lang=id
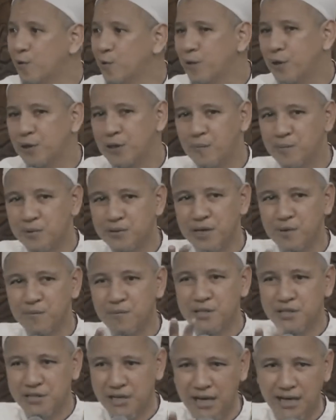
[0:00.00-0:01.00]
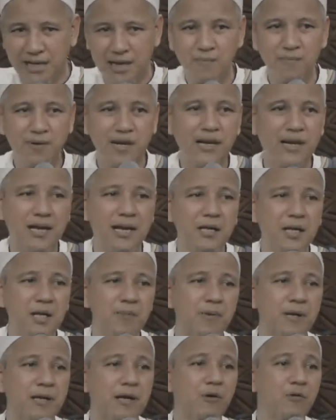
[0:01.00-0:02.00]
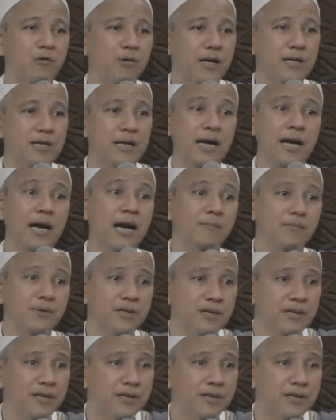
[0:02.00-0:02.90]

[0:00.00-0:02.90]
Kita bisa menjaga mereka dari pergaulan yang enggak be,